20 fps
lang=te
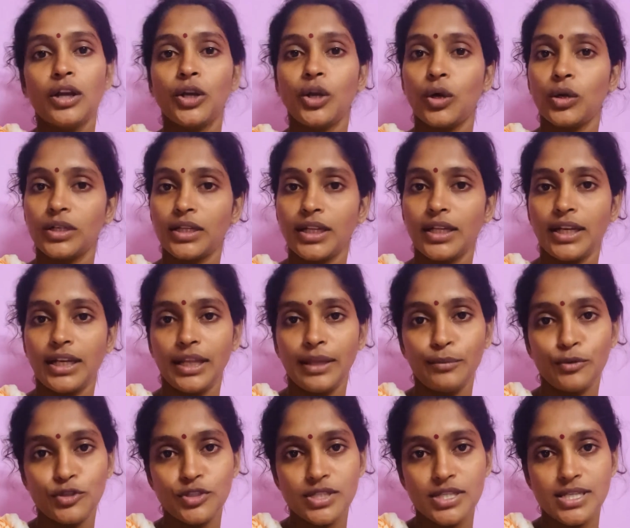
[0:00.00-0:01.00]
డాక్టర్ నేమ్
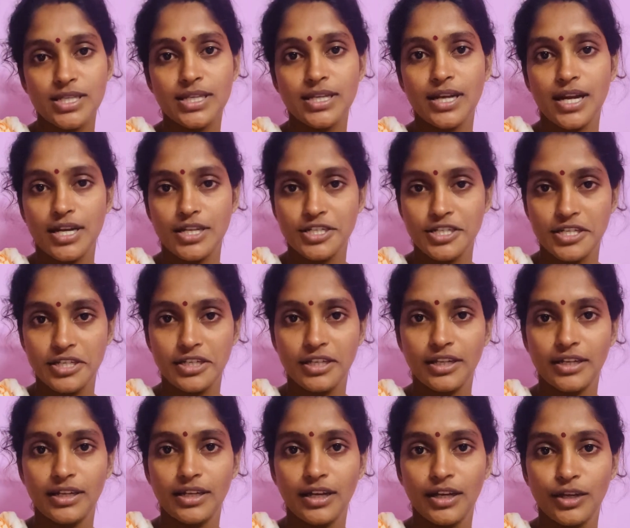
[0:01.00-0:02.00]
వచ్చేసి
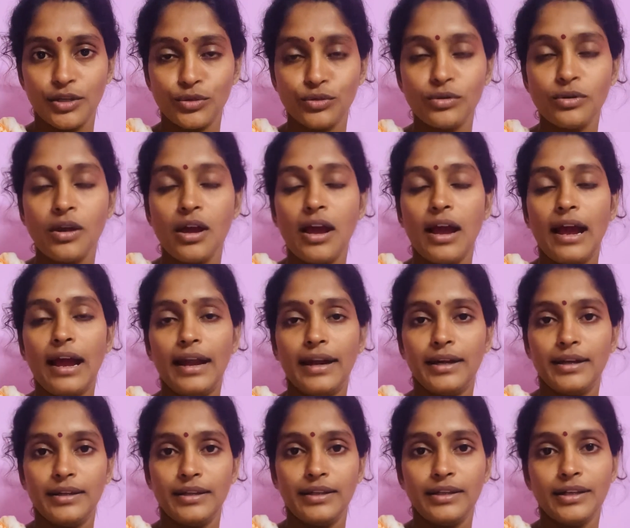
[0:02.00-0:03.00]
రాజశేఖర్ గారు
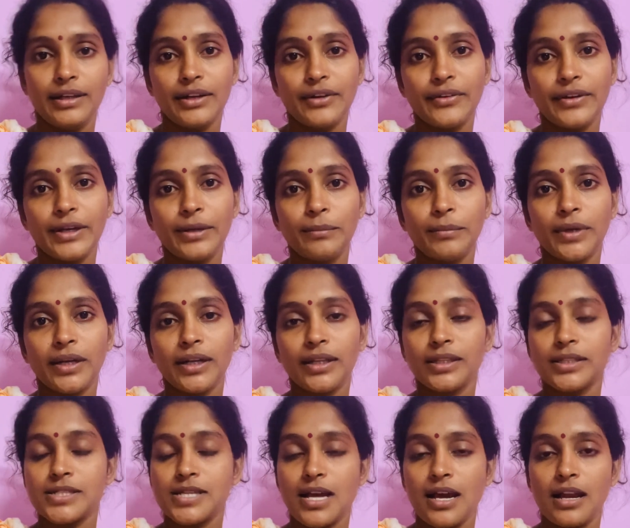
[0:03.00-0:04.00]
అండ్ ఈయన ట్రీట్మెంట్
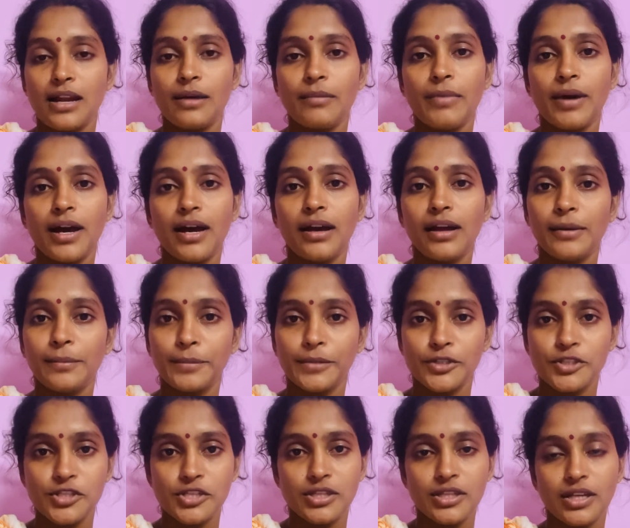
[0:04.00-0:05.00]
అయితే చాలా బాగా
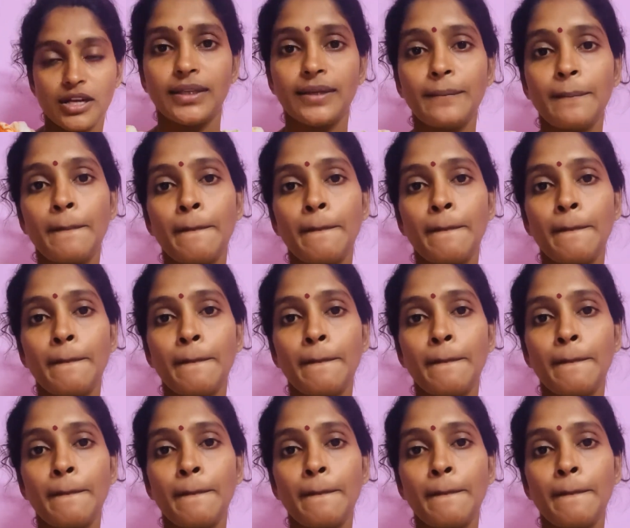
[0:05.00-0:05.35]
అనిపించింది అంటే